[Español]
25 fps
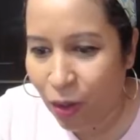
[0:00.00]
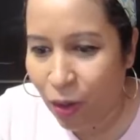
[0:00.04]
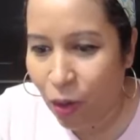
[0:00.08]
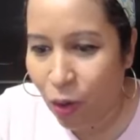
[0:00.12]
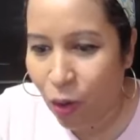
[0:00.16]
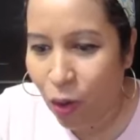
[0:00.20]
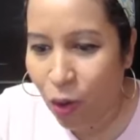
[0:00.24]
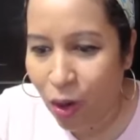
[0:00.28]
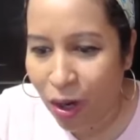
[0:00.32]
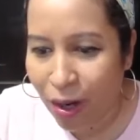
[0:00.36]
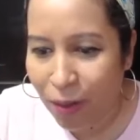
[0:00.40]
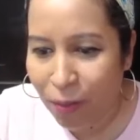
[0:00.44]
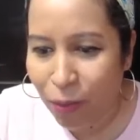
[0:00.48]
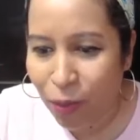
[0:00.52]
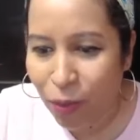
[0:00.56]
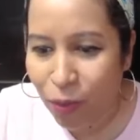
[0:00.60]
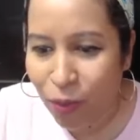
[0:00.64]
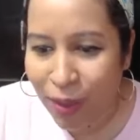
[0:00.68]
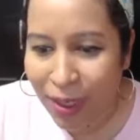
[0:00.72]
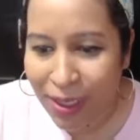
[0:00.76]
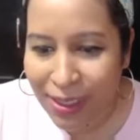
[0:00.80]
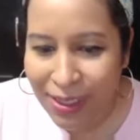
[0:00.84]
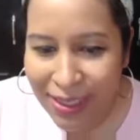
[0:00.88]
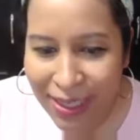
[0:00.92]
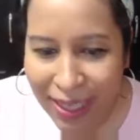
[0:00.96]
Hola, muy
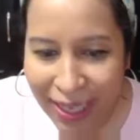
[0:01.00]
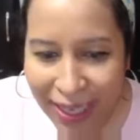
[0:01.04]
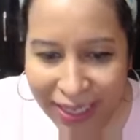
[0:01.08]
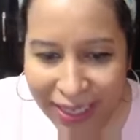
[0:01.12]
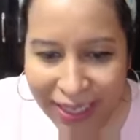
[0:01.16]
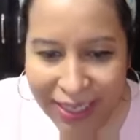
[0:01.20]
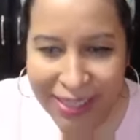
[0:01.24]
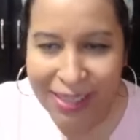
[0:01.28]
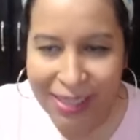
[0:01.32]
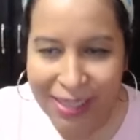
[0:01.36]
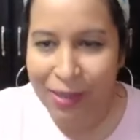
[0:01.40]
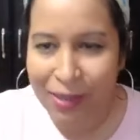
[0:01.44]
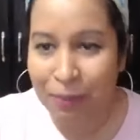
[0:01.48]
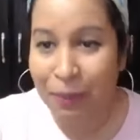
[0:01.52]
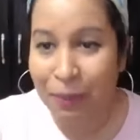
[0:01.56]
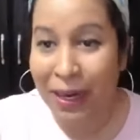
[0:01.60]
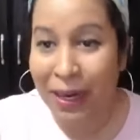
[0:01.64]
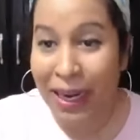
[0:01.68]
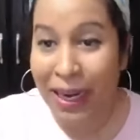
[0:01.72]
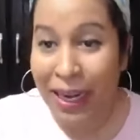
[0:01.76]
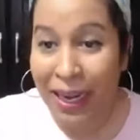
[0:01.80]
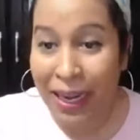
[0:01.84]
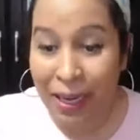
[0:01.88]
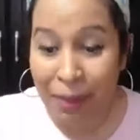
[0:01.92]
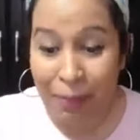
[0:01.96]
buenas tardes. ¿Me,
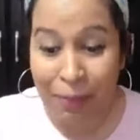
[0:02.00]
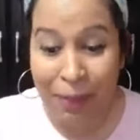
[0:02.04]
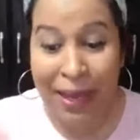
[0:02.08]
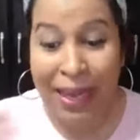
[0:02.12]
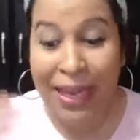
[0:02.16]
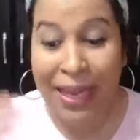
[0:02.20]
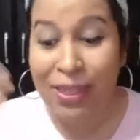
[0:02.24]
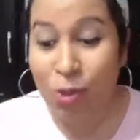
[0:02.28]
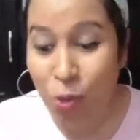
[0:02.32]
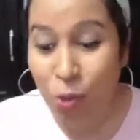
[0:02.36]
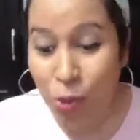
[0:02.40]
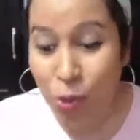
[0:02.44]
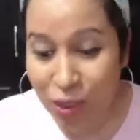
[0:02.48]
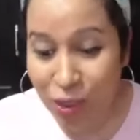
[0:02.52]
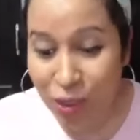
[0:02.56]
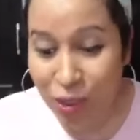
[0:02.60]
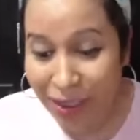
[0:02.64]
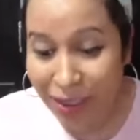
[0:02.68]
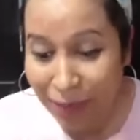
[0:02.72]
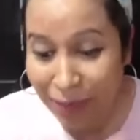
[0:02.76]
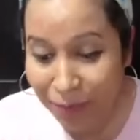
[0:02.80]
le, ¿Me escuchan?